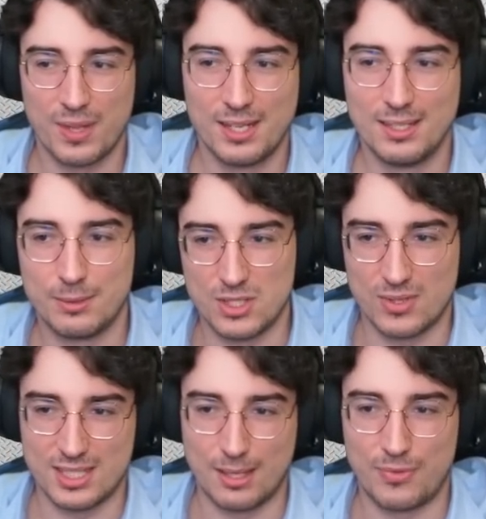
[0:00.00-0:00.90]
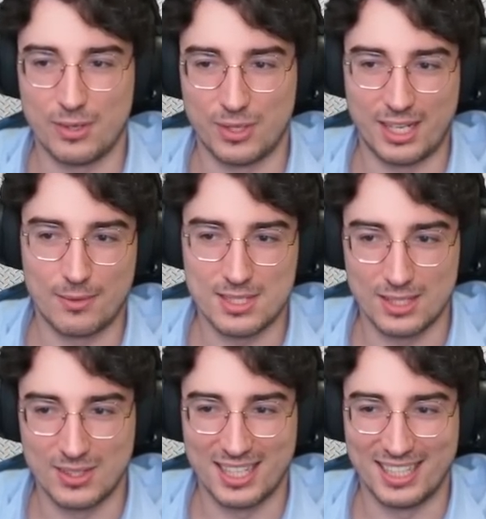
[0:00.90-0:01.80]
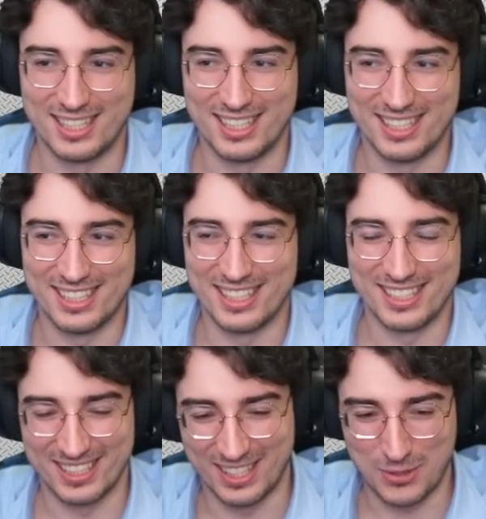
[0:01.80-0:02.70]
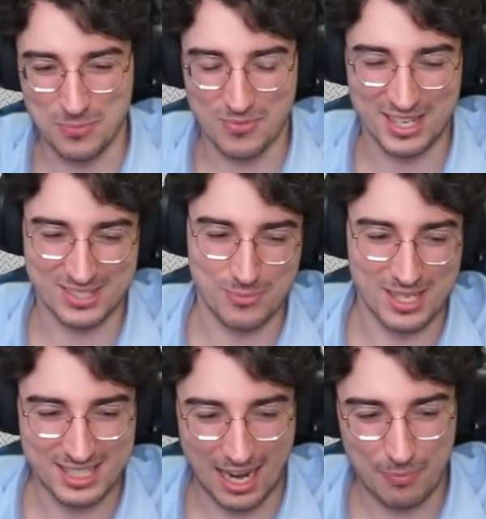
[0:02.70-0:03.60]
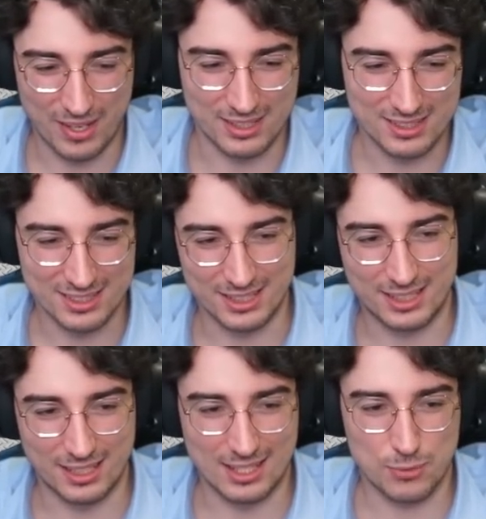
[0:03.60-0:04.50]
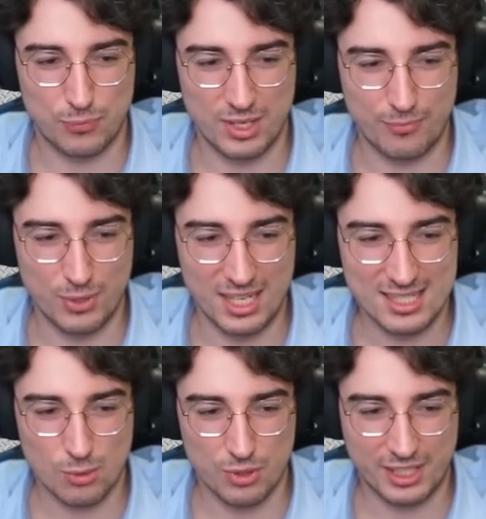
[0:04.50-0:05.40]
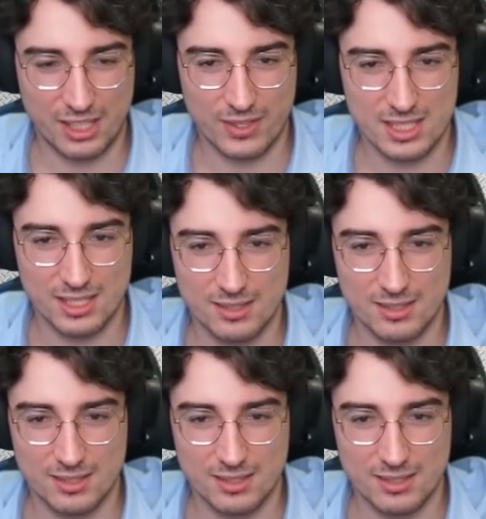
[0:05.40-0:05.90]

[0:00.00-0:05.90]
Das wäre ja. Oder ihr habt sie in der, in in in der Gruppenphase ja. zumindest gehabt hättet. Ich, also für, die, für die nächste Runde kriegen wir das hin.